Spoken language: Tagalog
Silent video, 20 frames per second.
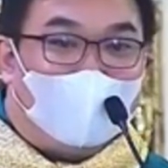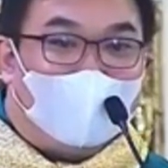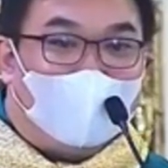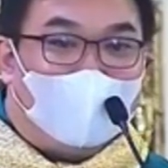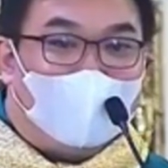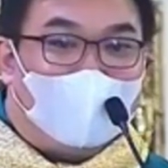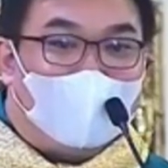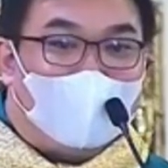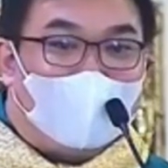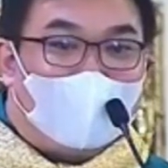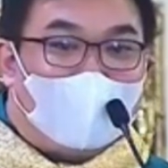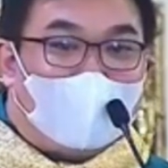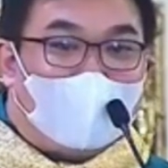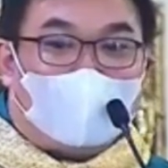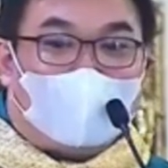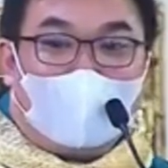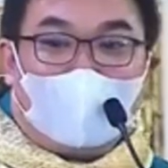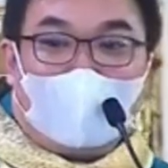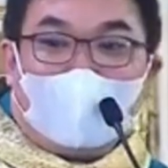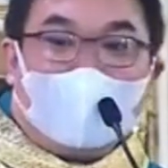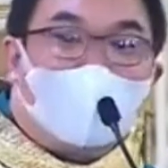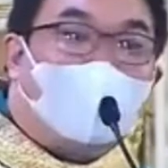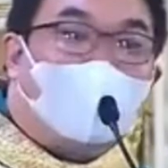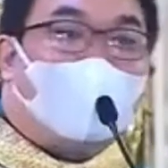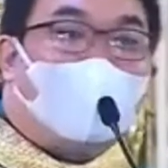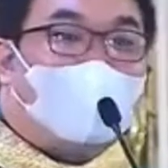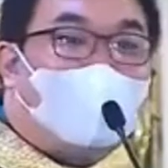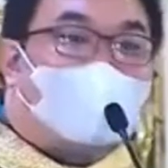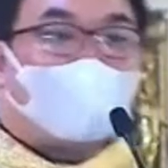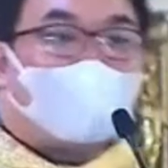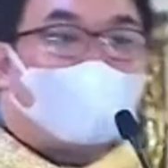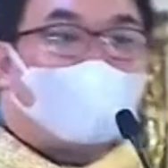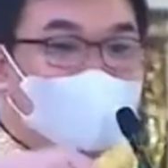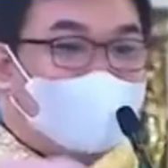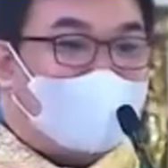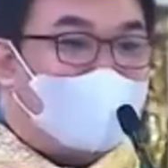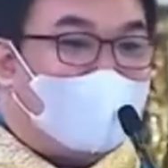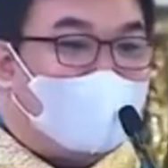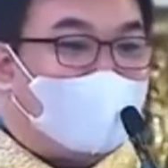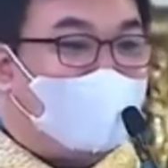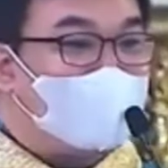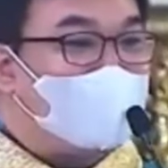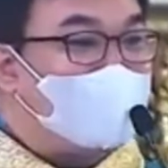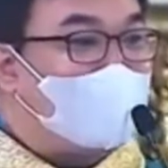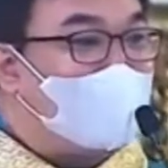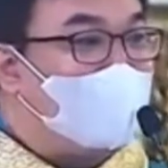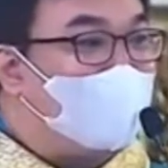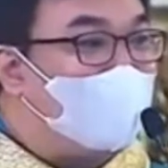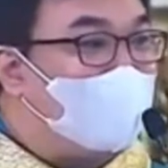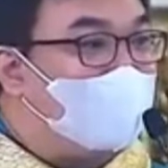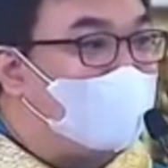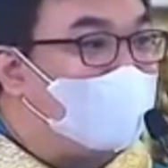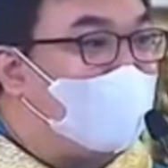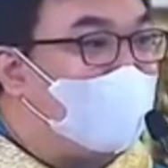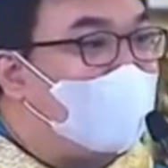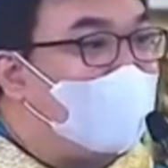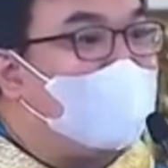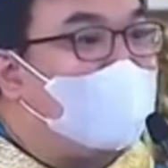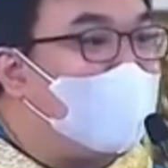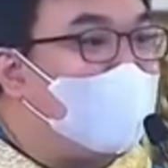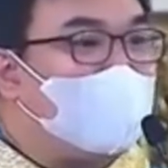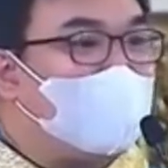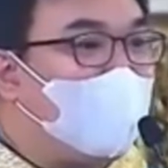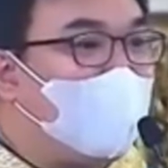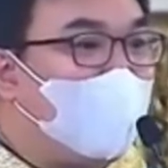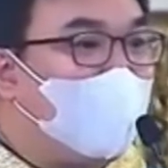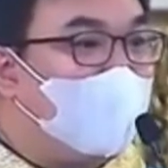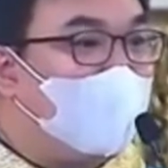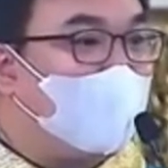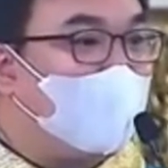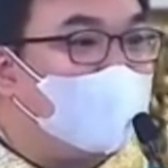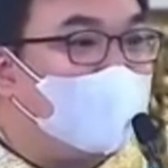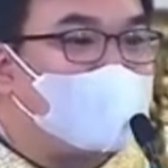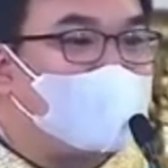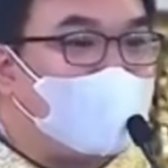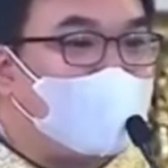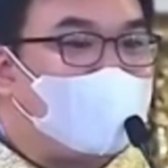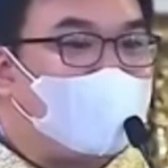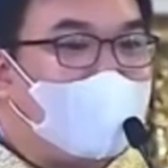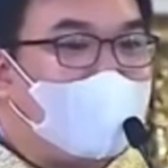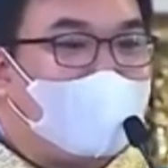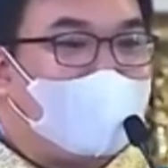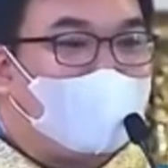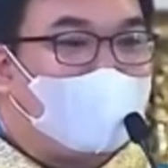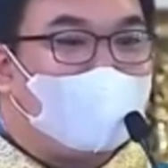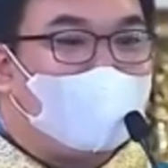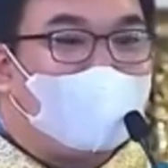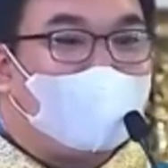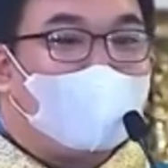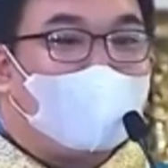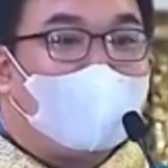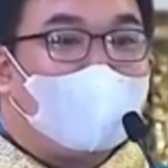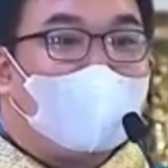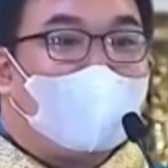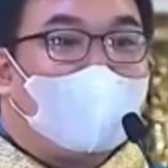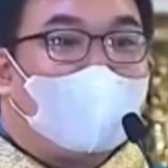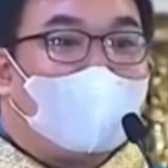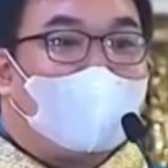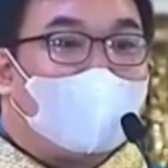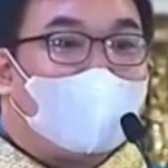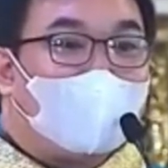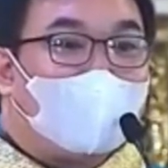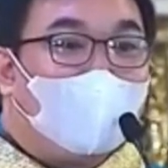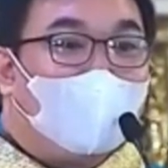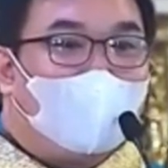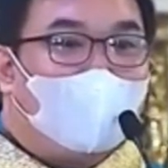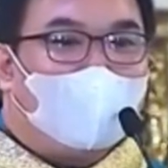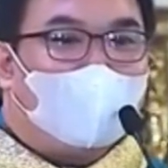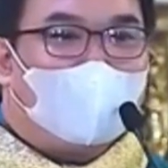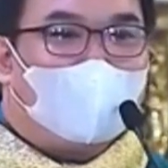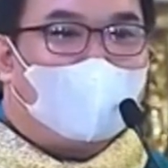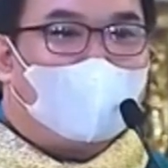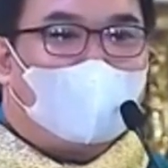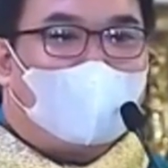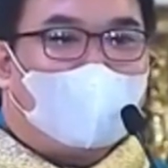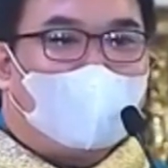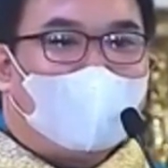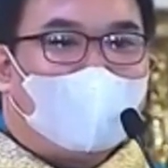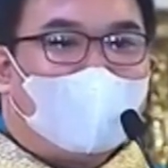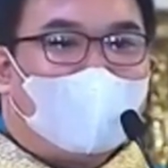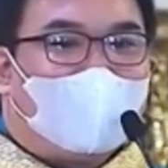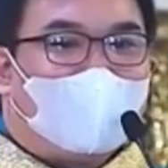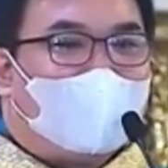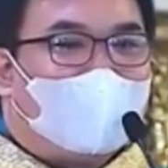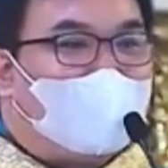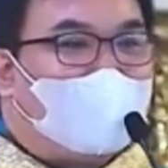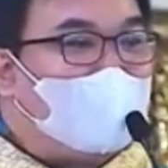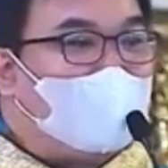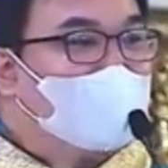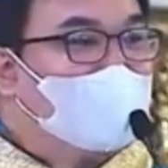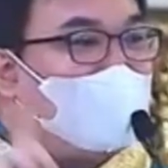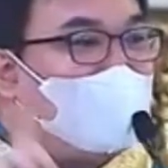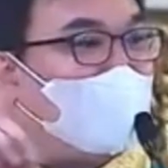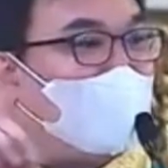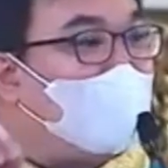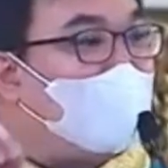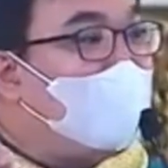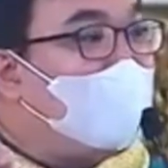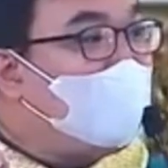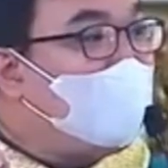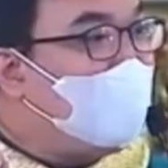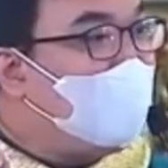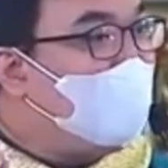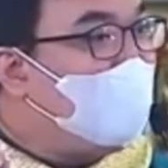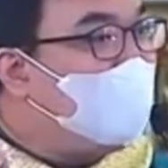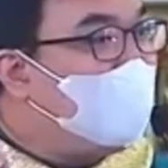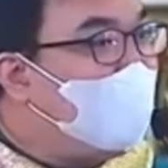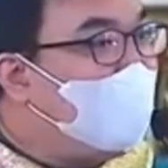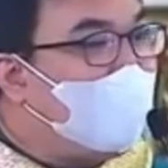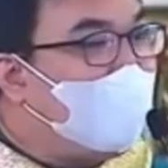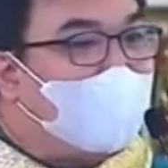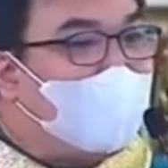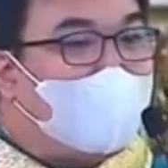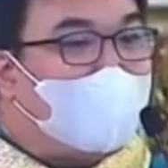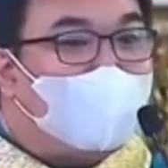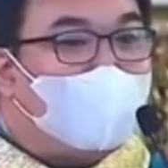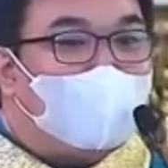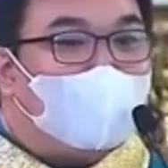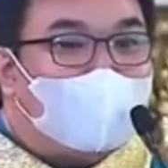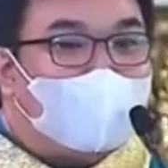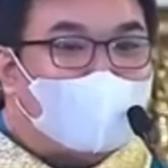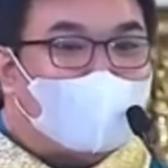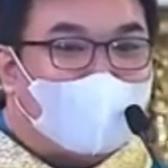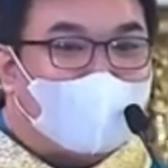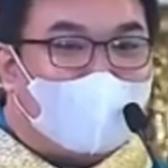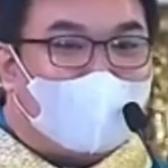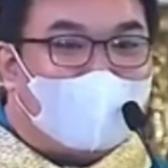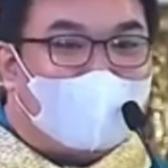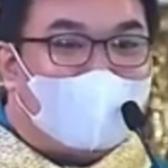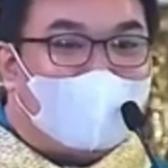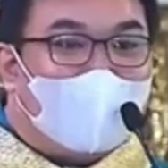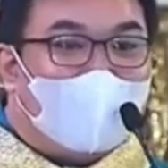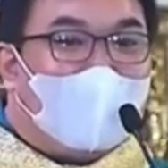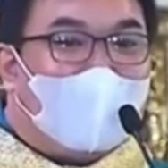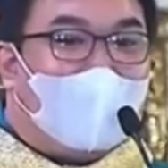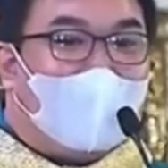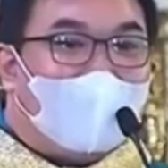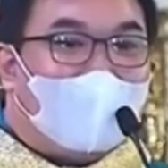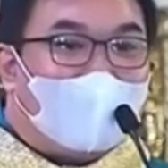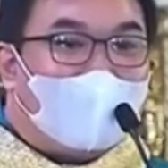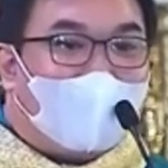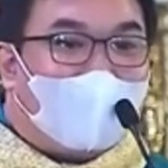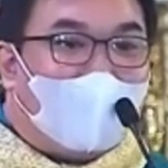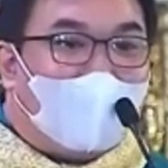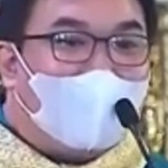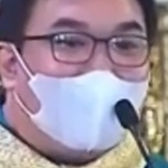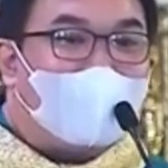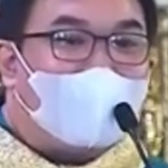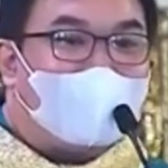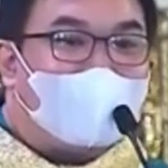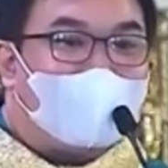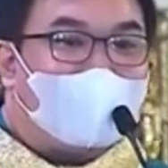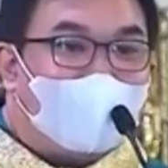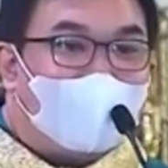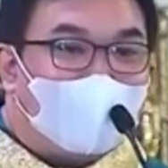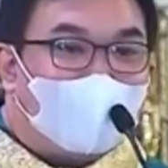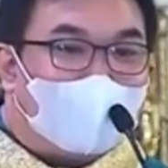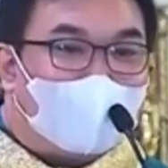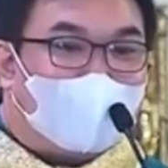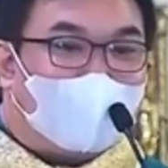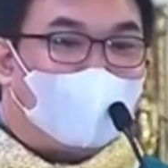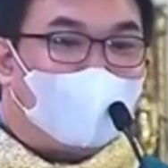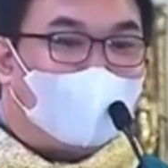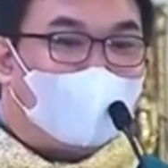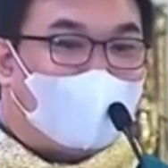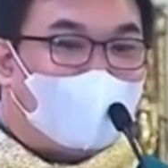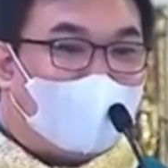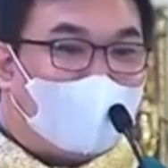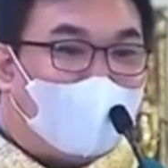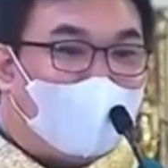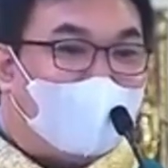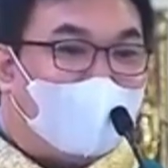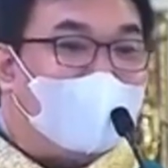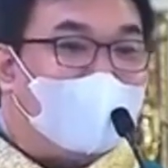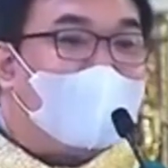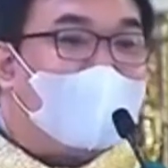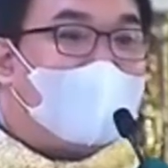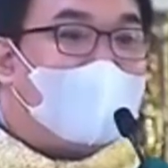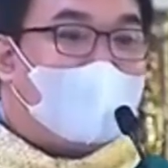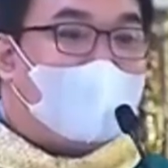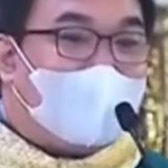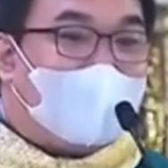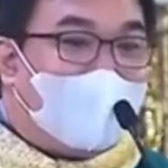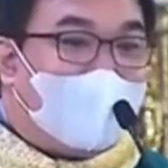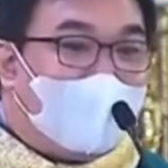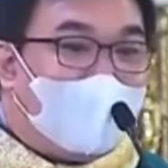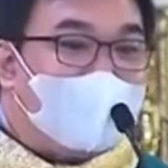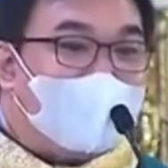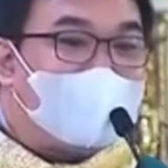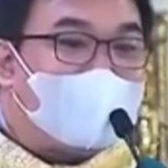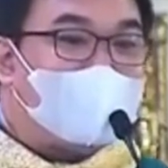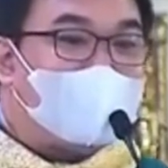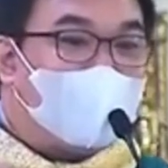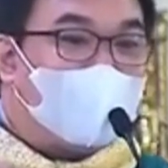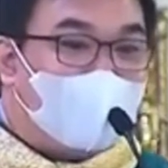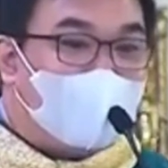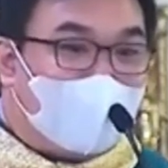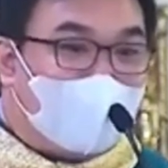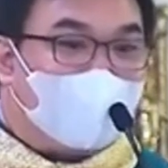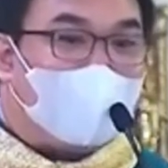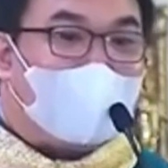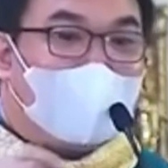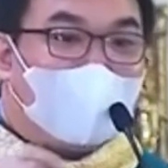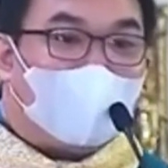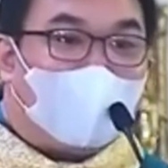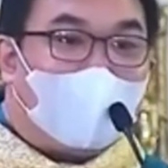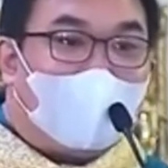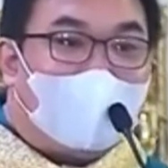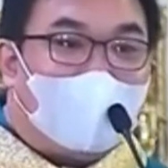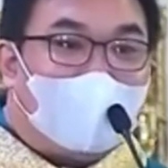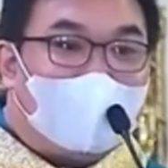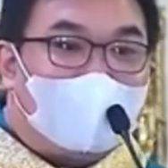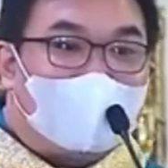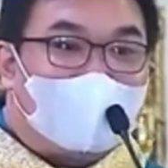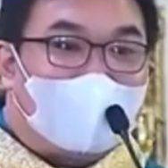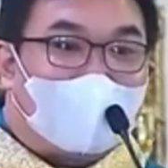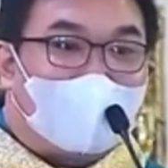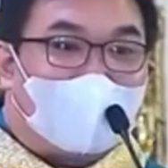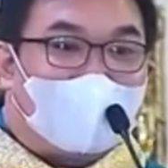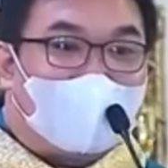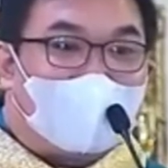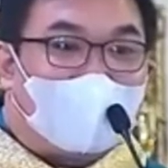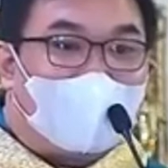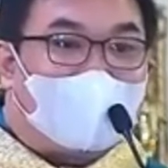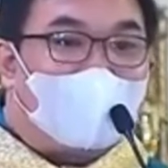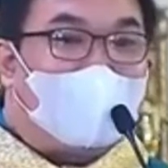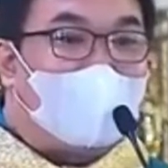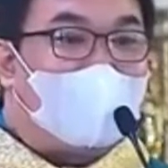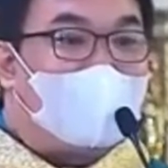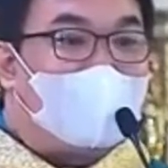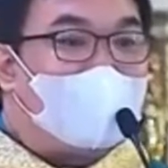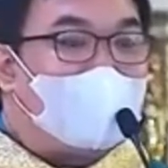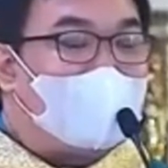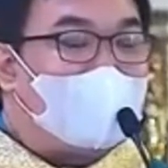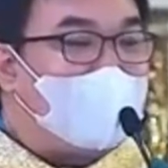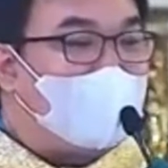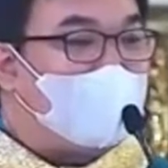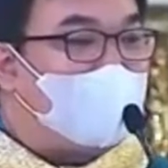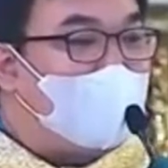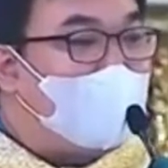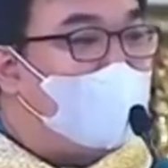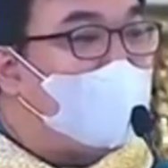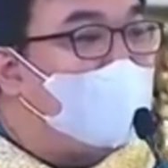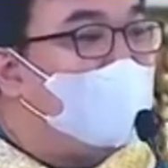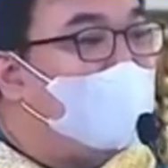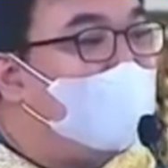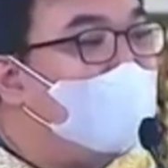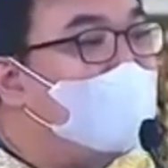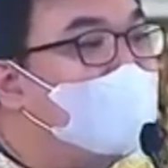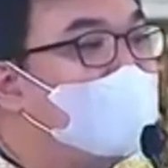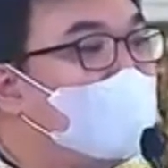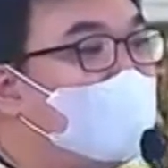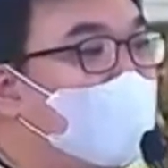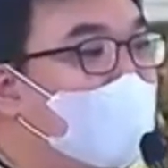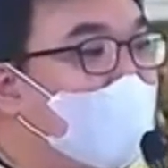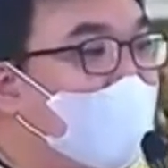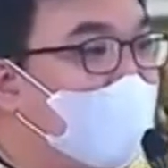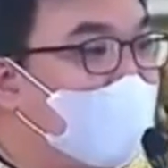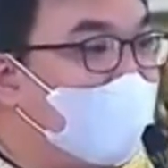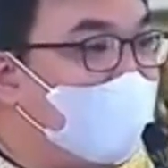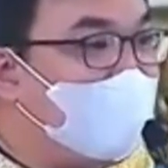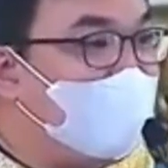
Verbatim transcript: Eh pag hinablot nyo sila doon sa lamesa, halika rito, mag-usap tayo. Nako, hindi niya maa-appreciate ang kahit anong kabutihan na nais mong ipaliwanag sa kanya. Dahil in the very first place,